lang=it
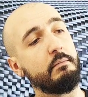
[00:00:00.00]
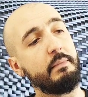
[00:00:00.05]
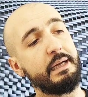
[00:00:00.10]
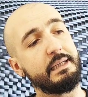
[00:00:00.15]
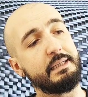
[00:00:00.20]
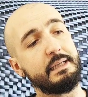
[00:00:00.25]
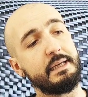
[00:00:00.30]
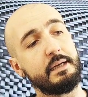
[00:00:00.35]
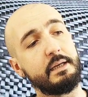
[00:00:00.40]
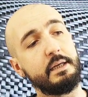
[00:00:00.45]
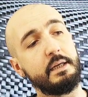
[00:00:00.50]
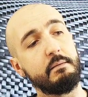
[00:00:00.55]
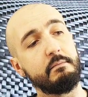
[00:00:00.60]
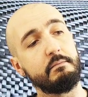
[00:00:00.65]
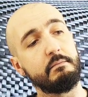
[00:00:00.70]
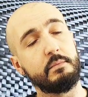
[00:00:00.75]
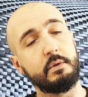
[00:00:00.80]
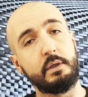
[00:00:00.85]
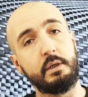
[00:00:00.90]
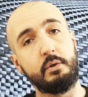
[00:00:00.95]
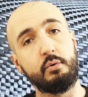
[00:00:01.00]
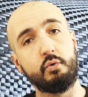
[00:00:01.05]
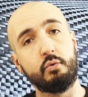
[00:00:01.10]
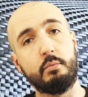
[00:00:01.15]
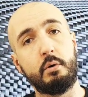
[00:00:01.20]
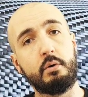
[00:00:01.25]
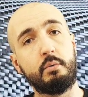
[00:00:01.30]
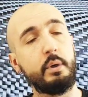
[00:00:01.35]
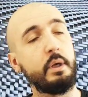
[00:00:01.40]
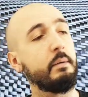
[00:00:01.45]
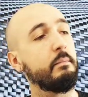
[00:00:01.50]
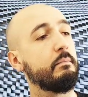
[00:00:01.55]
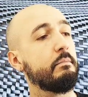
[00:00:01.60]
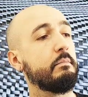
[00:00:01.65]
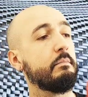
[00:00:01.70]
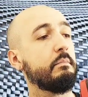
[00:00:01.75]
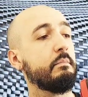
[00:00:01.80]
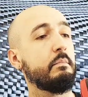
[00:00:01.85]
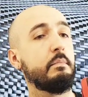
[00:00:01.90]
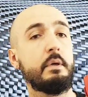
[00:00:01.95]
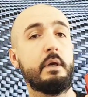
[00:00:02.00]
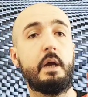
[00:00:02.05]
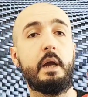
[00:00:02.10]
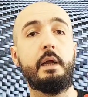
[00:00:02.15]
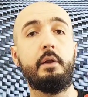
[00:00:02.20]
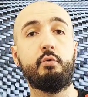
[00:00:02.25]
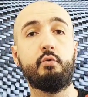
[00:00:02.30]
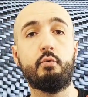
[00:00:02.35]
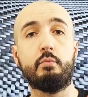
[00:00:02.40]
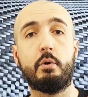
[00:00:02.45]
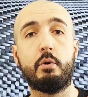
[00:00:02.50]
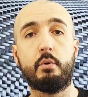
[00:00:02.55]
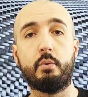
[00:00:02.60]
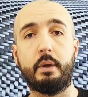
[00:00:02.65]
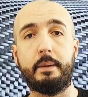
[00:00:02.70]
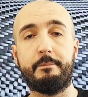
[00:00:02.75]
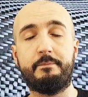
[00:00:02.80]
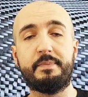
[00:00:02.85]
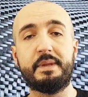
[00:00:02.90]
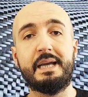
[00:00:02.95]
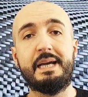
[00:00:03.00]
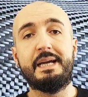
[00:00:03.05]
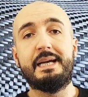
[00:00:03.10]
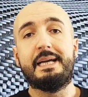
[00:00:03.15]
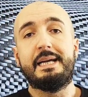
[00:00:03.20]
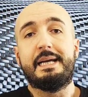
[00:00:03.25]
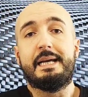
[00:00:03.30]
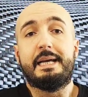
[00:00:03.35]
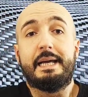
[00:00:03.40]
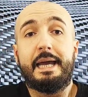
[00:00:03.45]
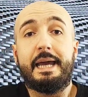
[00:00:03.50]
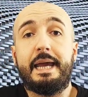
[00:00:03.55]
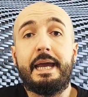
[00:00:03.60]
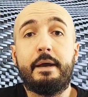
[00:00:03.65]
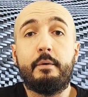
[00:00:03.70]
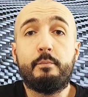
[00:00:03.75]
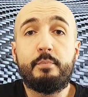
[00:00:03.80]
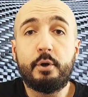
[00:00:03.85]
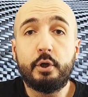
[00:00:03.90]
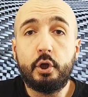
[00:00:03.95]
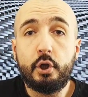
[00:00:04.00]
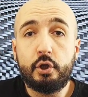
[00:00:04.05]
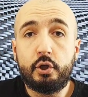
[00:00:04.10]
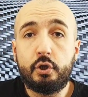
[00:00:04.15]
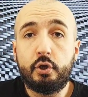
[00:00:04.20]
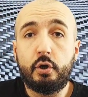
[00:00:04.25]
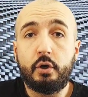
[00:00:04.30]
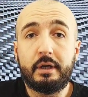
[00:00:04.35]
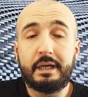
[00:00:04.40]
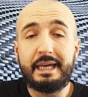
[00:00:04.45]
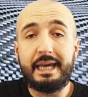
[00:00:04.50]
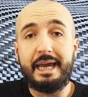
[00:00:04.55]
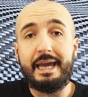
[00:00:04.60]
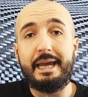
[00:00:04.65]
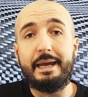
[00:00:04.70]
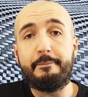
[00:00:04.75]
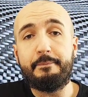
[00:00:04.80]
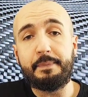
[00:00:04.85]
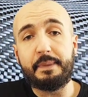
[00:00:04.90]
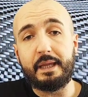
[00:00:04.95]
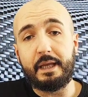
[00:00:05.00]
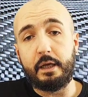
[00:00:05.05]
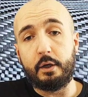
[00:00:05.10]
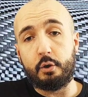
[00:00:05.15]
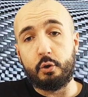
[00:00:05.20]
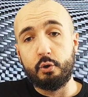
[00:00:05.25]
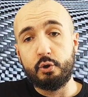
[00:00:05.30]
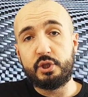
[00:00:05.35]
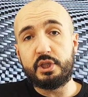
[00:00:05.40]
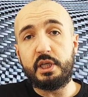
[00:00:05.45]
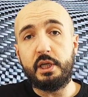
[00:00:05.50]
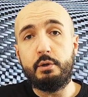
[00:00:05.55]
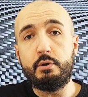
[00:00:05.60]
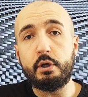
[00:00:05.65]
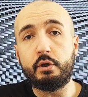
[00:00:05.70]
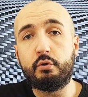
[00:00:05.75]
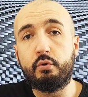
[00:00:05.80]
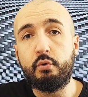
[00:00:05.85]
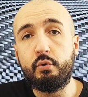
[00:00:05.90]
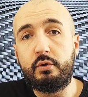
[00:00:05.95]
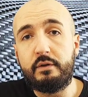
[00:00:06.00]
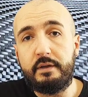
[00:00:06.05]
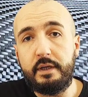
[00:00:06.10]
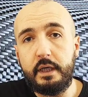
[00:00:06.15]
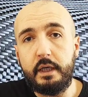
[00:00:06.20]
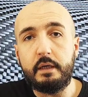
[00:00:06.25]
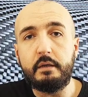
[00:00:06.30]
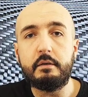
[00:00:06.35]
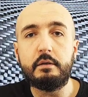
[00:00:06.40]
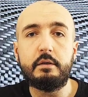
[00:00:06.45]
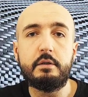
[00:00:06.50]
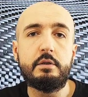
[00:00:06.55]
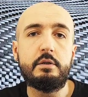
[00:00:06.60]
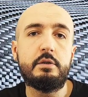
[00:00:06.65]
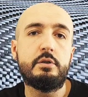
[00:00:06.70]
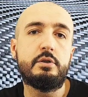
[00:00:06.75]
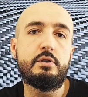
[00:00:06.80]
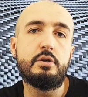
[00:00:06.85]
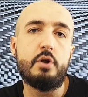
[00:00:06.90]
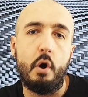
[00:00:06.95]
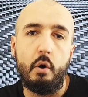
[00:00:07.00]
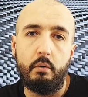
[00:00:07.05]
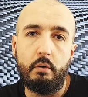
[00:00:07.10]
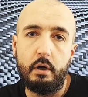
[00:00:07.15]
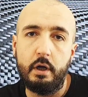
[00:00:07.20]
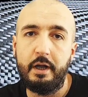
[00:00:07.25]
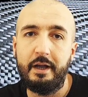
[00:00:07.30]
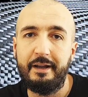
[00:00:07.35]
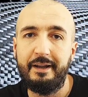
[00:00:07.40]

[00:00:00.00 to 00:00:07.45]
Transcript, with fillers: mettergli il tubo qui e il tubo qui. È un prodotto che consiglio a tutti? No.